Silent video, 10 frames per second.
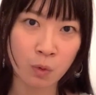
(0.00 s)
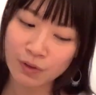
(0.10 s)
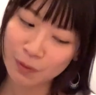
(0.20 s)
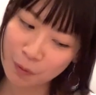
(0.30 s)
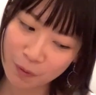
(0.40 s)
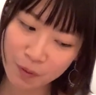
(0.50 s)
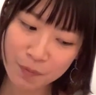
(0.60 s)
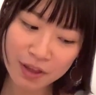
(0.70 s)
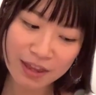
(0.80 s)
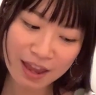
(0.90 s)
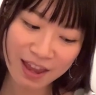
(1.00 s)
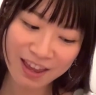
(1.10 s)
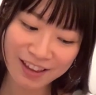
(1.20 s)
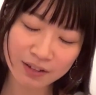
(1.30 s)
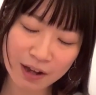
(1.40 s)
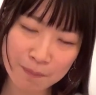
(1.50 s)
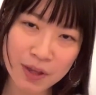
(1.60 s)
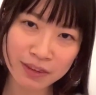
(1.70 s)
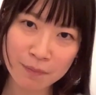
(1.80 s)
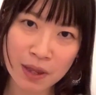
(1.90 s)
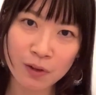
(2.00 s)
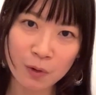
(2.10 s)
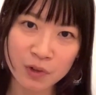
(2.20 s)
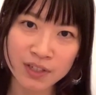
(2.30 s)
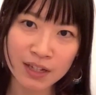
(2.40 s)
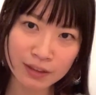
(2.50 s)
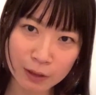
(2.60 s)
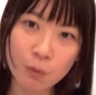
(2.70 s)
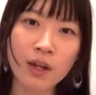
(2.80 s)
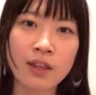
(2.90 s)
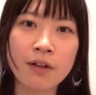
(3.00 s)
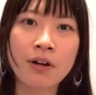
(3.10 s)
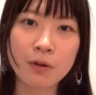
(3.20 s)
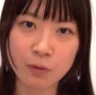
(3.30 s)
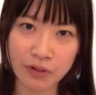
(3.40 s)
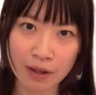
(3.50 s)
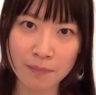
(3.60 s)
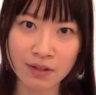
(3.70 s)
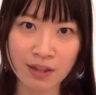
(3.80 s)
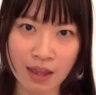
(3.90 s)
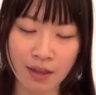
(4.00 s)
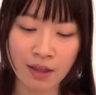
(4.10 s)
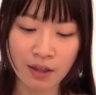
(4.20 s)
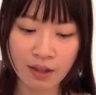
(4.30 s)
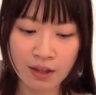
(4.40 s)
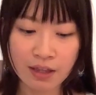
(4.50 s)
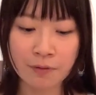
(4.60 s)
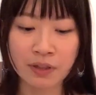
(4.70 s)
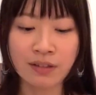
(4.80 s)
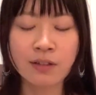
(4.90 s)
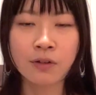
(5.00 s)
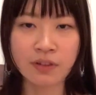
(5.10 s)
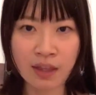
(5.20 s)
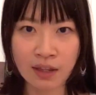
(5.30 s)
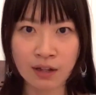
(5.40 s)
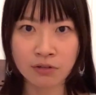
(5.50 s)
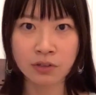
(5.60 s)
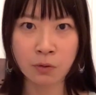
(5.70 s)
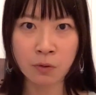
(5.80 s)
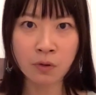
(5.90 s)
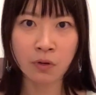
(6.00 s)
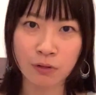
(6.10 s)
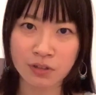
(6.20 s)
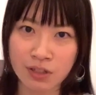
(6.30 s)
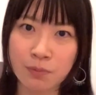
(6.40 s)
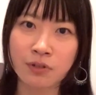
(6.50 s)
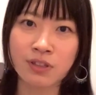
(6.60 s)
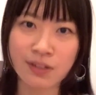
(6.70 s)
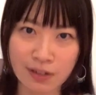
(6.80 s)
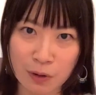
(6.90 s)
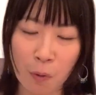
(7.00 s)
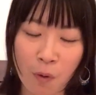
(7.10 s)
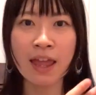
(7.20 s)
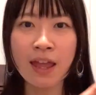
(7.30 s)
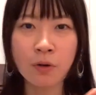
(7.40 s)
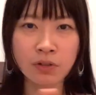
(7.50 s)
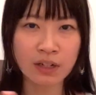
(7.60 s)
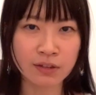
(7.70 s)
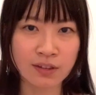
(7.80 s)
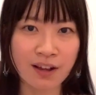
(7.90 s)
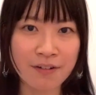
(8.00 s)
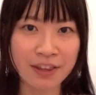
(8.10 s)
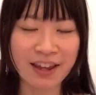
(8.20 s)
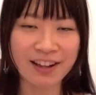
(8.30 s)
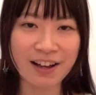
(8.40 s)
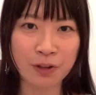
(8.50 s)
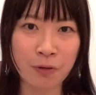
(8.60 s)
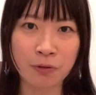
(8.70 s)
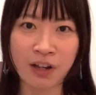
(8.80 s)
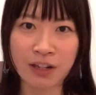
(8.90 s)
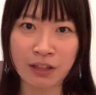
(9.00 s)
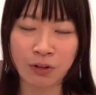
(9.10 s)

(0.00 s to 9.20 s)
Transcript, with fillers: そこまで頑張って勉強したっていうわけではございません。私の性格上、自分自身を英語しか使わない環境とかに